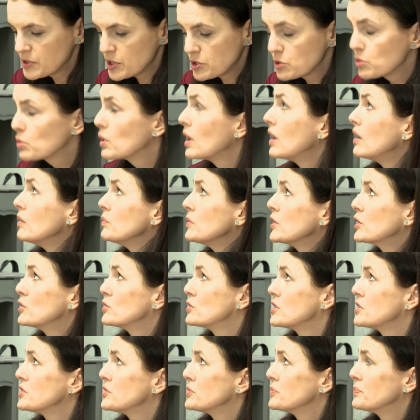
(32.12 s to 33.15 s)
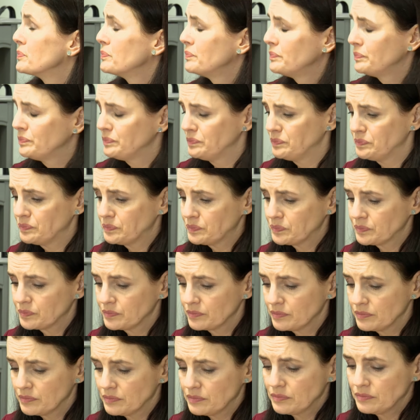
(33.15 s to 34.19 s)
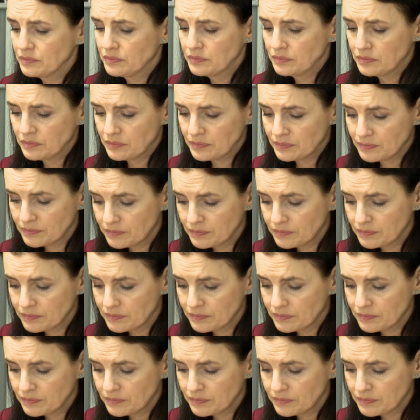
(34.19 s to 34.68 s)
przeszukałam jego rzeczy. I?